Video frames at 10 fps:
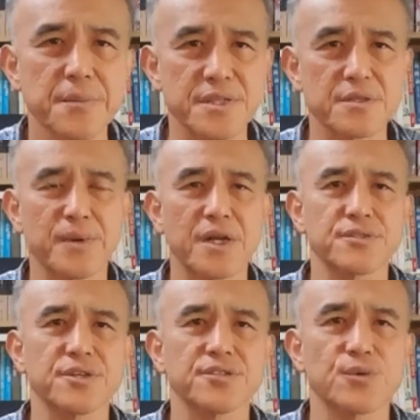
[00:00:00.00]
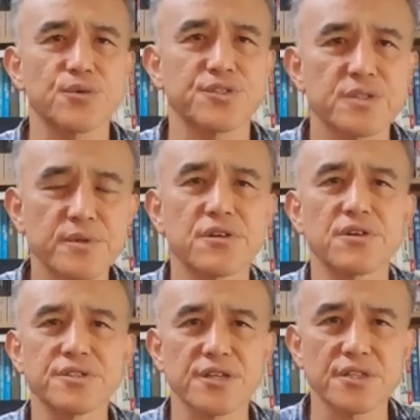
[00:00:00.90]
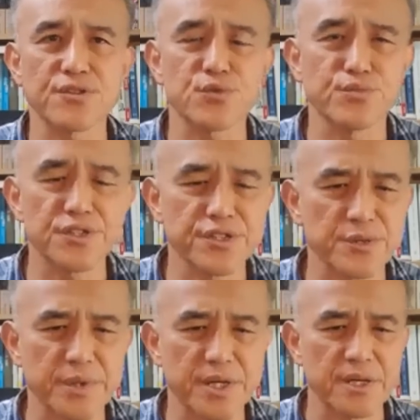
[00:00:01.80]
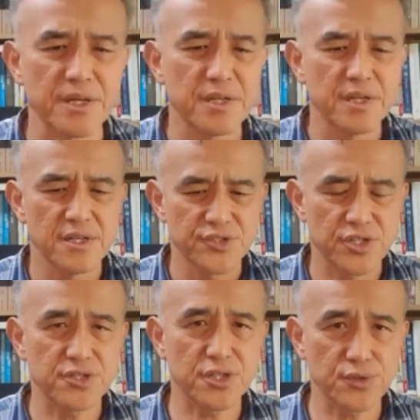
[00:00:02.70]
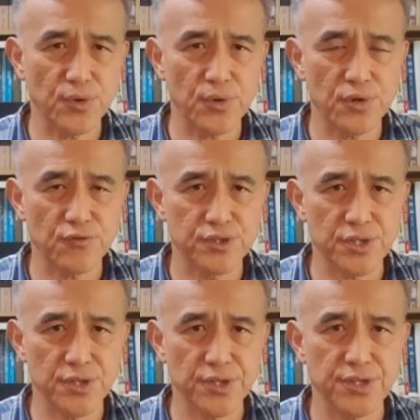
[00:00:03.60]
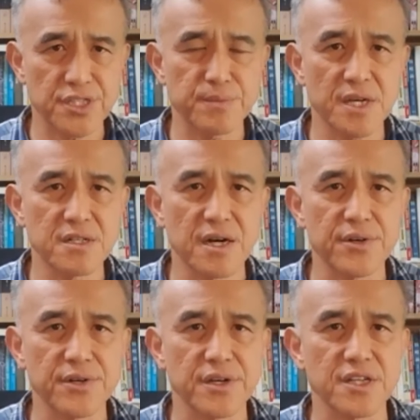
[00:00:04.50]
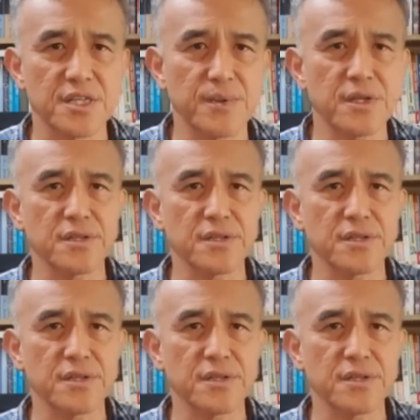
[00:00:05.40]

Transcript: 게베스트팔렌 체제고 지금은 그런 체제에서 움직이지만 실질적으로는 국제정치는 힘에 의한 거니까 힘이